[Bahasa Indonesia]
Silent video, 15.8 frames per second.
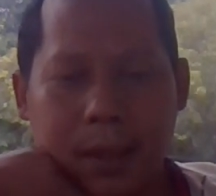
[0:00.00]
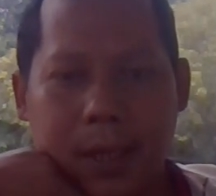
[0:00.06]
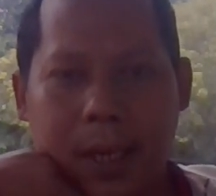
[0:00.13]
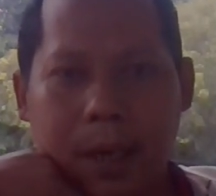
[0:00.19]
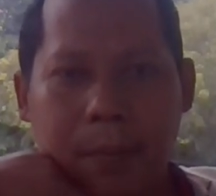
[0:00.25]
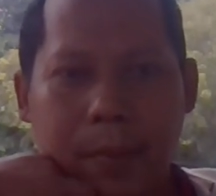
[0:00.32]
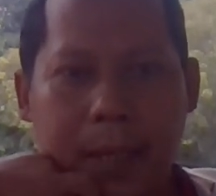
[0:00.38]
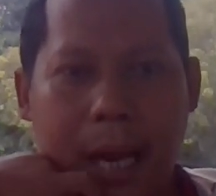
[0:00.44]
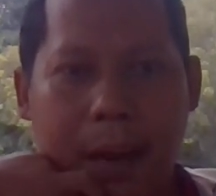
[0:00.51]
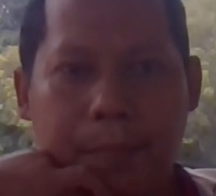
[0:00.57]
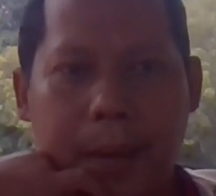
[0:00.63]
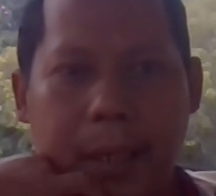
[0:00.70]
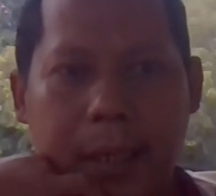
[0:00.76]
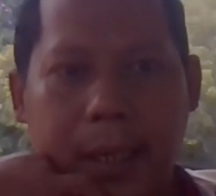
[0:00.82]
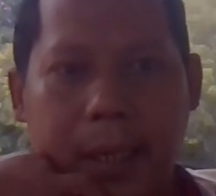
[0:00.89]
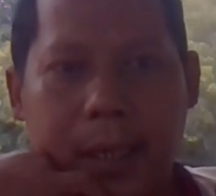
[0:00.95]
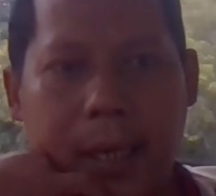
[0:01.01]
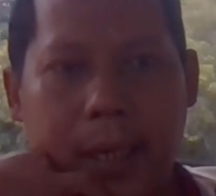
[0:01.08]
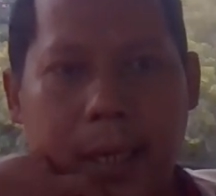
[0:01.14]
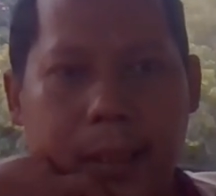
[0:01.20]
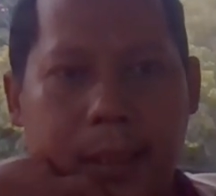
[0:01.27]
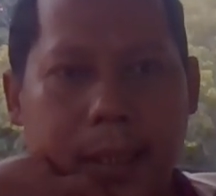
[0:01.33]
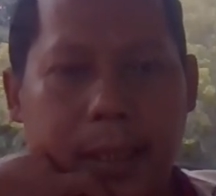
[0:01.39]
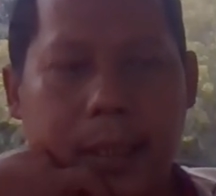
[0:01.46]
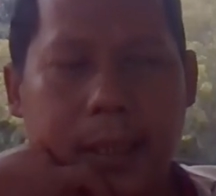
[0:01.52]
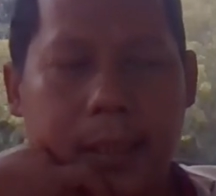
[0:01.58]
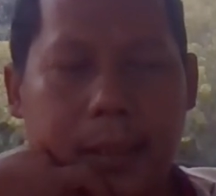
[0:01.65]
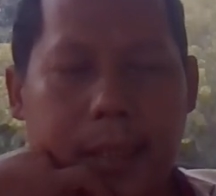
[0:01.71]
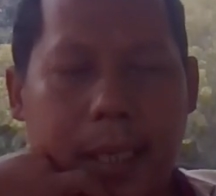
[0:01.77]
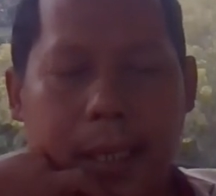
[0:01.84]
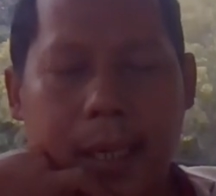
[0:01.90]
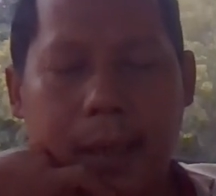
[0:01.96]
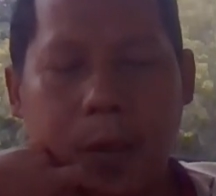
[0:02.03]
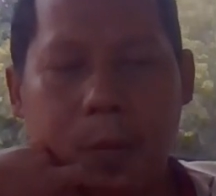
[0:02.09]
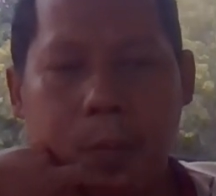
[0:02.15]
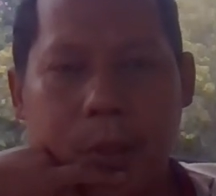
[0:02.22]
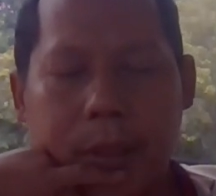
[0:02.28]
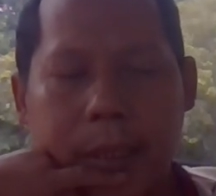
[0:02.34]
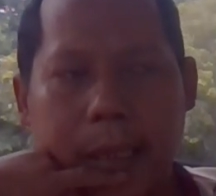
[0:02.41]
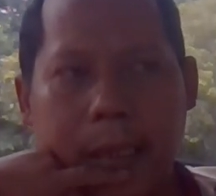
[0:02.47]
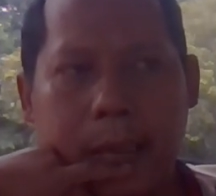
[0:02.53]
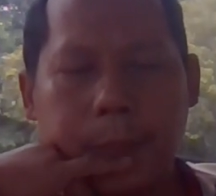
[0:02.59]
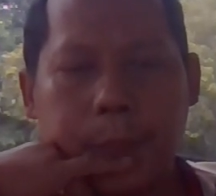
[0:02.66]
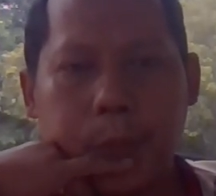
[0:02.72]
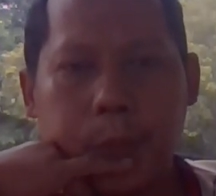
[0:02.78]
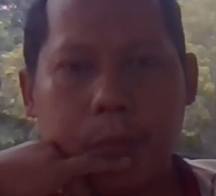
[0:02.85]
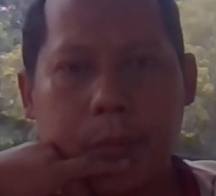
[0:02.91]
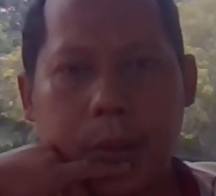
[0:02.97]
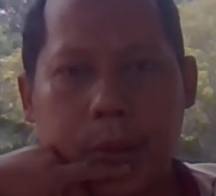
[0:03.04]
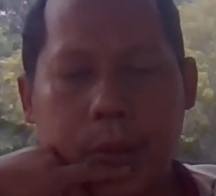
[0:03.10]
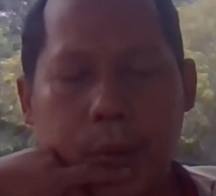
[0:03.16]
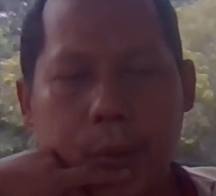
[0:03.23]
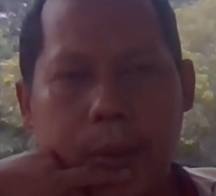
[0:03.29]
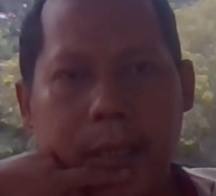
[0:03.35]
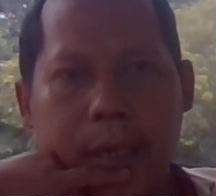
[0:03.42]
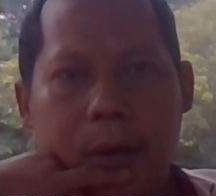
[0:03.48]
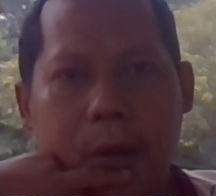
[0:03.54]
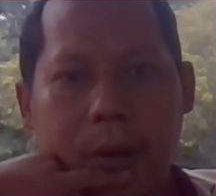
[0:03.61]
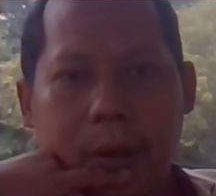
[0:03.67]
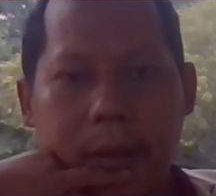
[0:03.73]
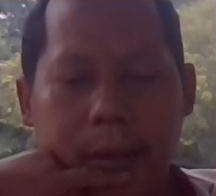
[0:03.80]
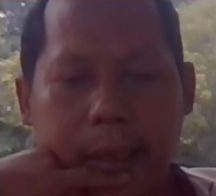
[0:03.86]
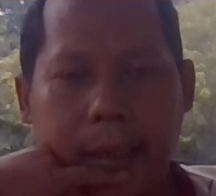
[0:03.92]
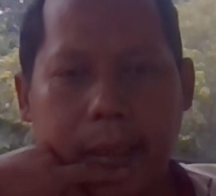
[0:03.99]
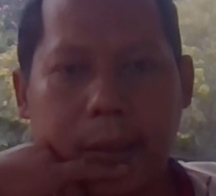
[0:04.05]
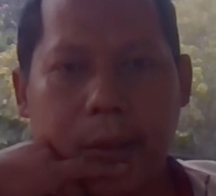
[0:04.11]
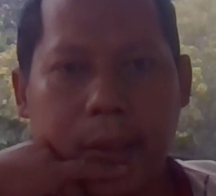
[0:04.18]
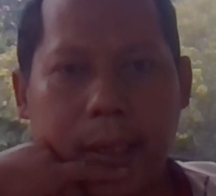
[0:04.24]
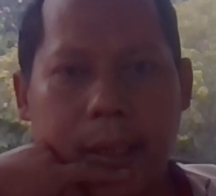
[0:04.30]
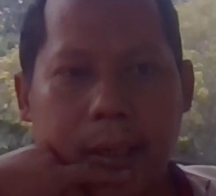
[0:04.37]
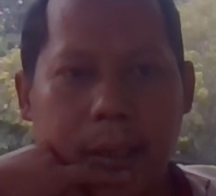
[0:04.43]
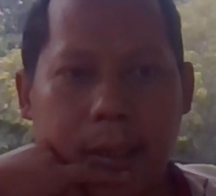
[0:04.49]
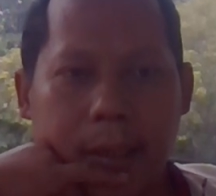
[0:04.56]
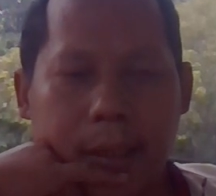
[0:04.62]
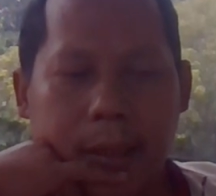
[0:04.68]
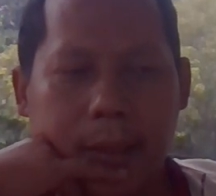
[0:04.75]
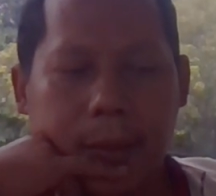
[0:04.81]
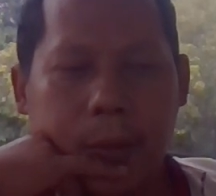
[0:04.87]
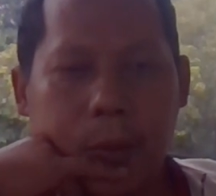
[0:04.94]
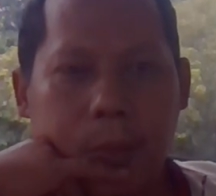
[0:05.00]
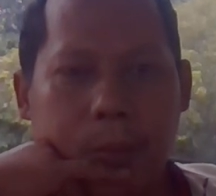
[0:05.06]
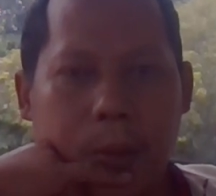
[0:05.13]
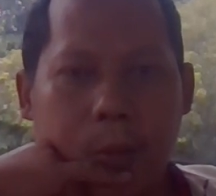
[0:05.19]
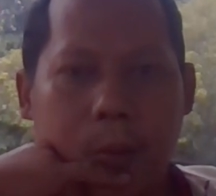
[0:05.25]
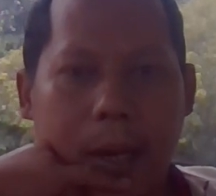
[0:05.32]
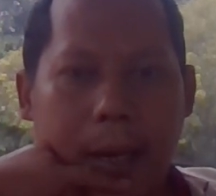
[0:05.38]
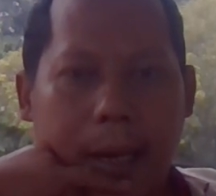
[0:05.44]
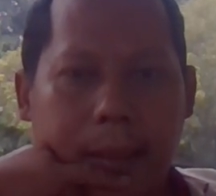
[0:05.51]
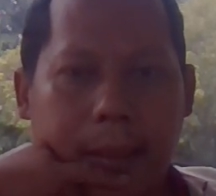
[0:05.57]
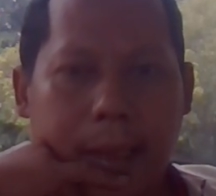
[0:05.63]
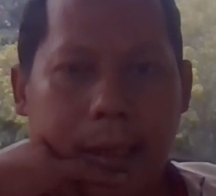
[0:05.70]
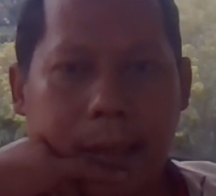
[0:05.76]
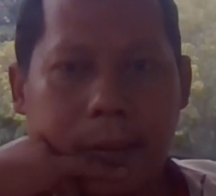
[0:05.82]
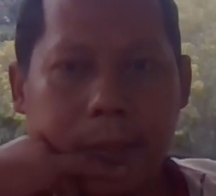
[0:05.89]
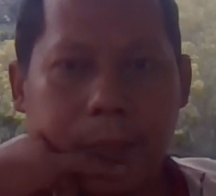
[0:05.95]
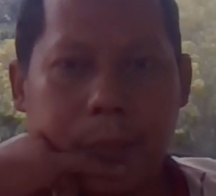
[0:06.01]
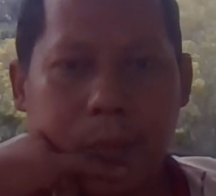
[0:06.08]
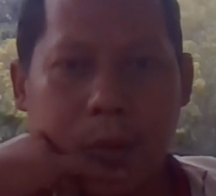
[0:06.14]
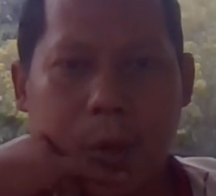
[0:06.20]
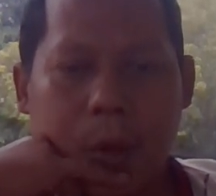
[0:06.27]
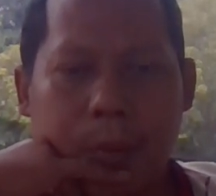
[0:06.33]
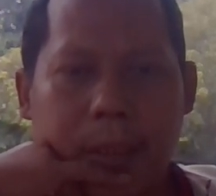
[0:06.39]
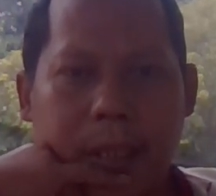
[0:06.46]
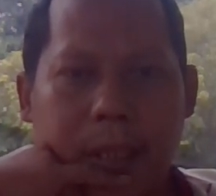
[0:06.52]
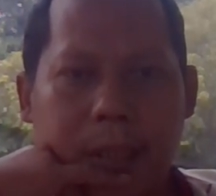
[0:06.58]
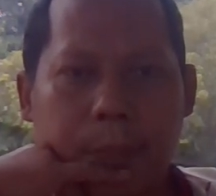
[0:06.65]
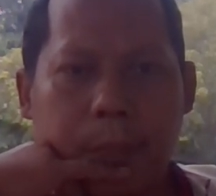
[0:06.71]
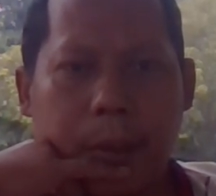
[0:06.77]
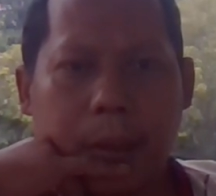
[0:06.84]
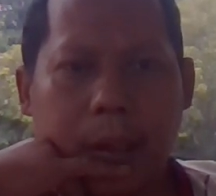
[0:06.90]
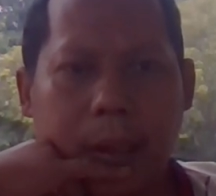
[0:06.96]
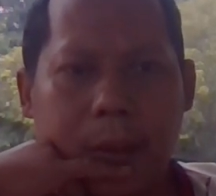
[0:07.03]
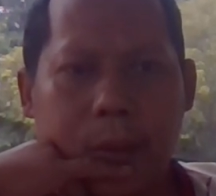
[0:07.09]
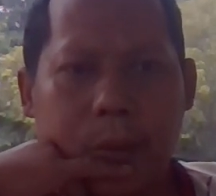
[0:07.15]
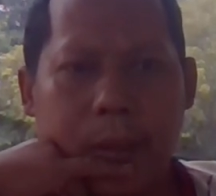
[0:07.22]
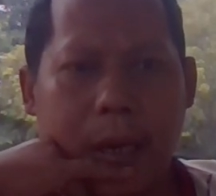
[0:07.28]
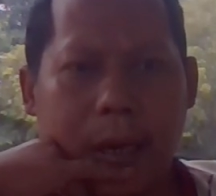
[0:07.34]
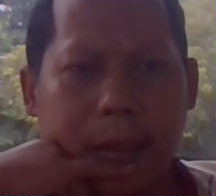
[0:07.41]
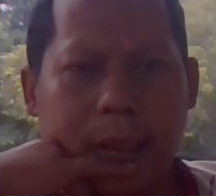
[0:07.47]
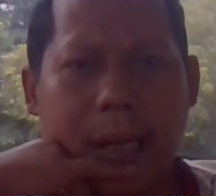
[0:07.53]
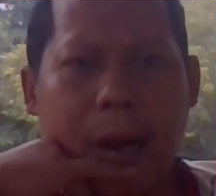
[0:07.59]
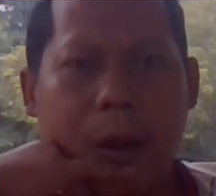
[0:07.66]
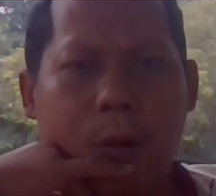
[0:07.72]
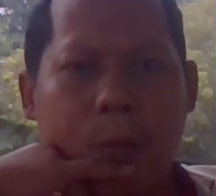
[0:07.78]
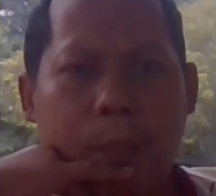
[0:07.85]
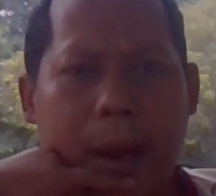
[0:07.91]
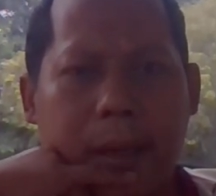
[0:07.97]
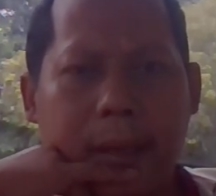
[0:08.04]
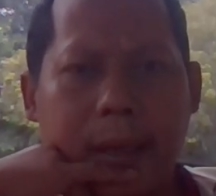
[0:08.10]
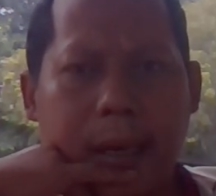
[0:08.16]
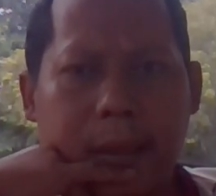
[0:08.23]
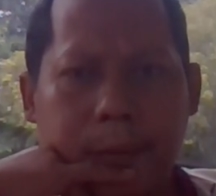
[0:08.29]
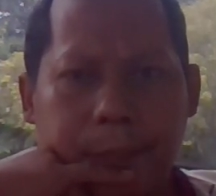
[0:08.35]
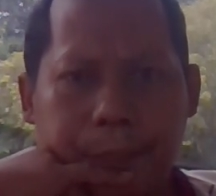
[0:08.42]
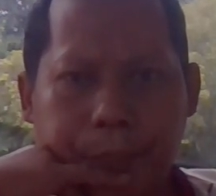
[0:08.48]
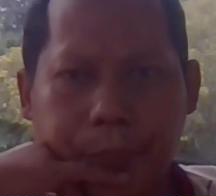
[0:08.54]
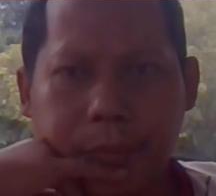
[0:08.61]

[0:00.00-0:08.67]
kan lebih gampang ya kayak channel saya kalau menurut saya studio etoy itu cuma dua kata kalau bisa seperti itu jangan terlalu panjang